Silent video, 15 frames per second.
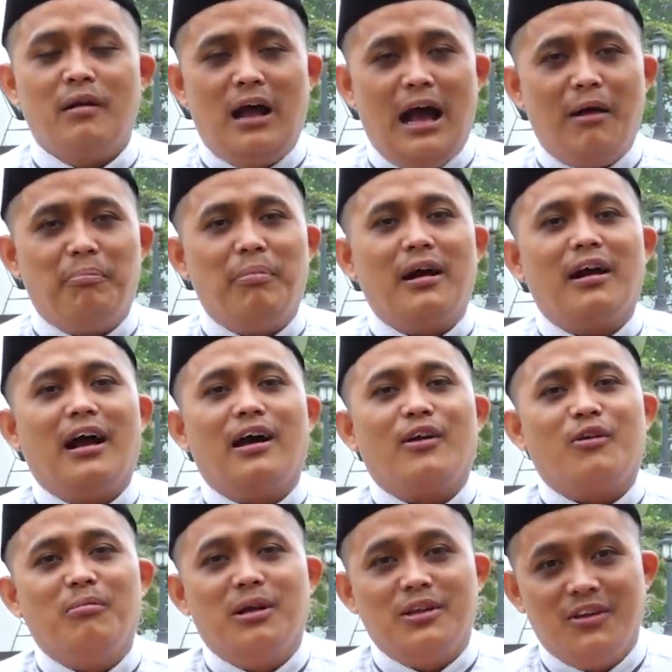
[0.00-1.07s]
apakah
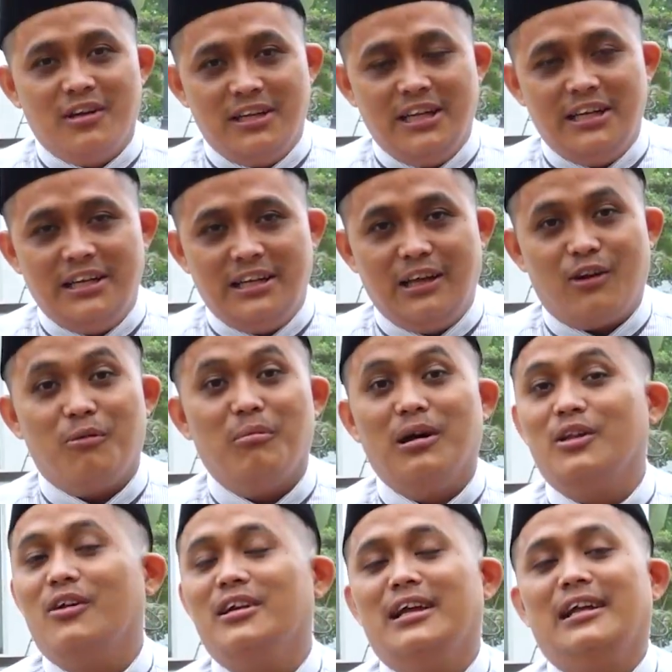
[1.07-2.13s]
Ramadan ini
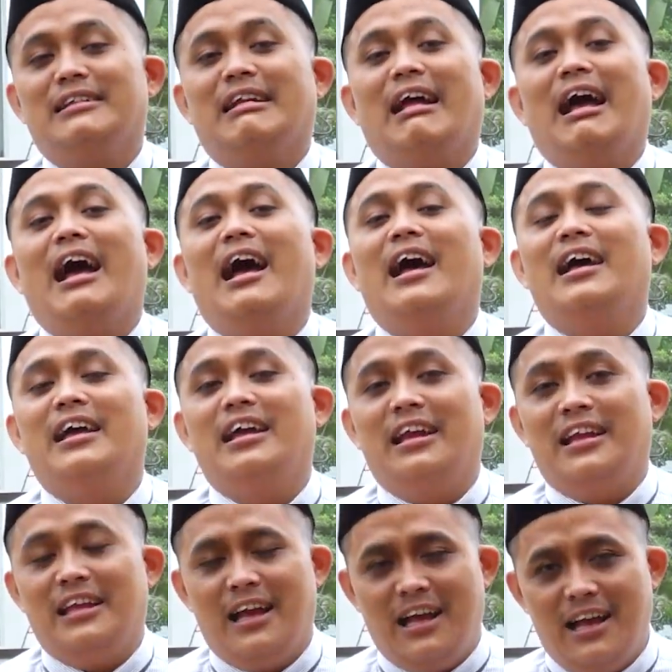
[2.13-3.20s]
Ramadan yang terakhir
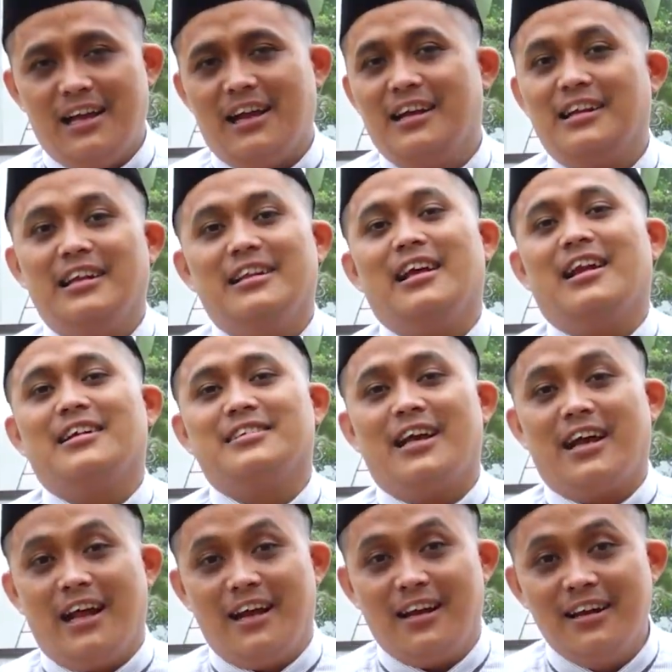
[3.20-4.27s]
yang akan kita
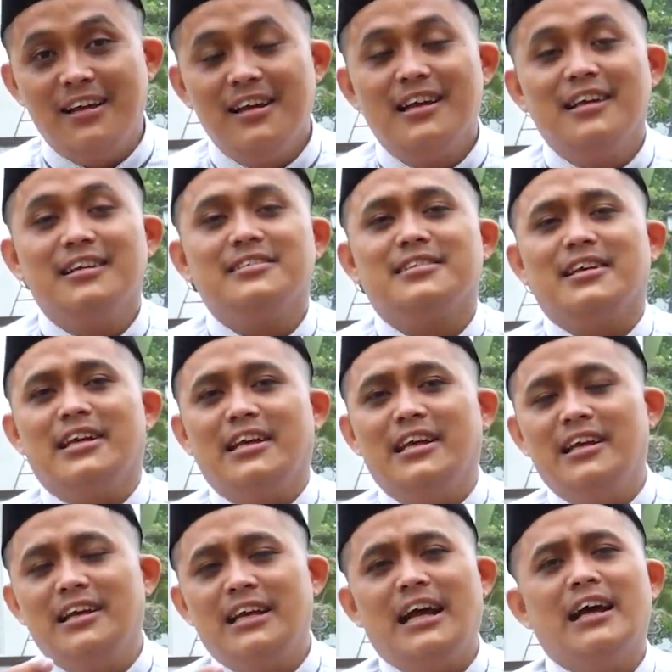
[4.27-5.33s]
rasakan.
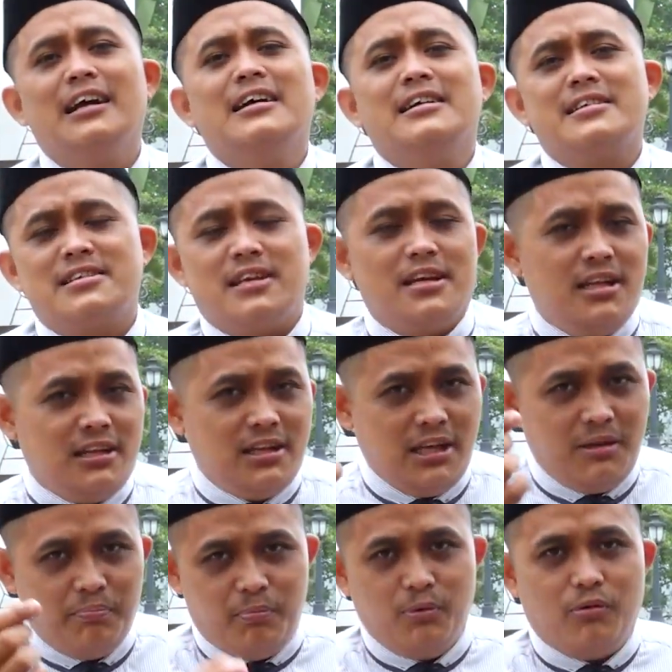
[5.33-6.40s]
Sehingga
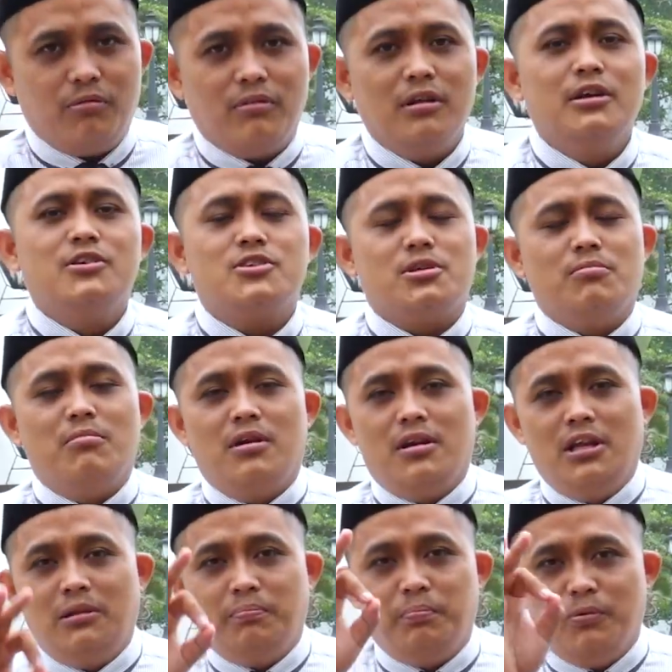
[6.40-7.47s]
sedetik pun,
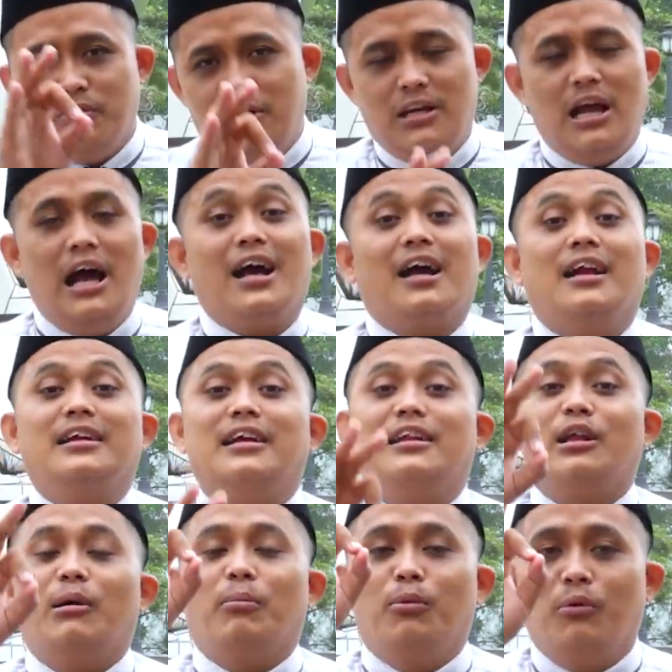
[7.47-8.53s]
semenit pun tidak akan
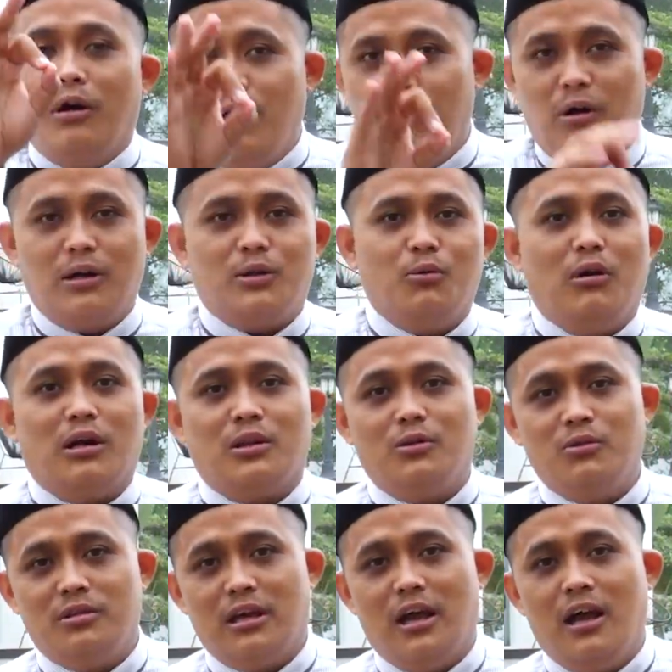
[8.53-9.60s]
kita buang
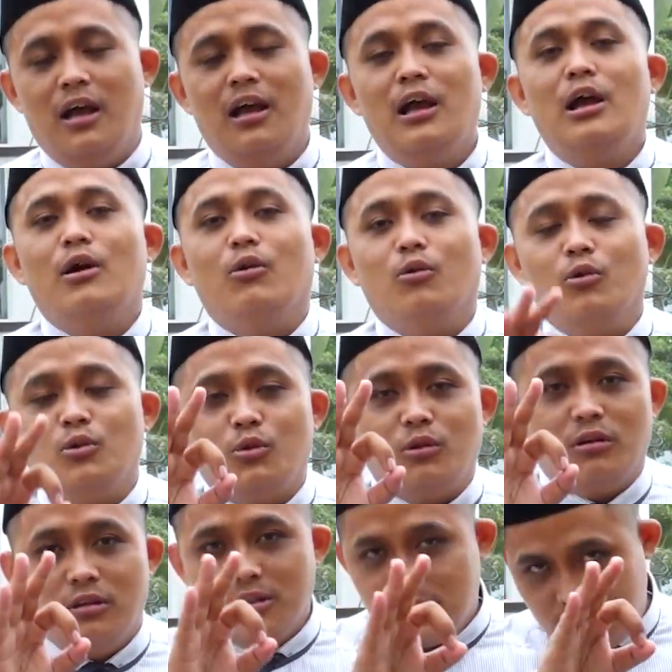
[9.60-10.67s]
waktu-waktunya
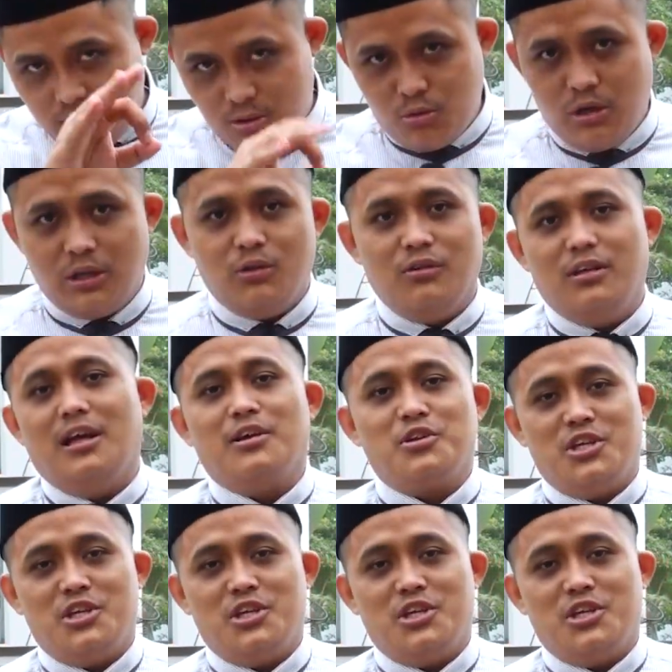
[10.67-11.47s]
untuk sesuatu yang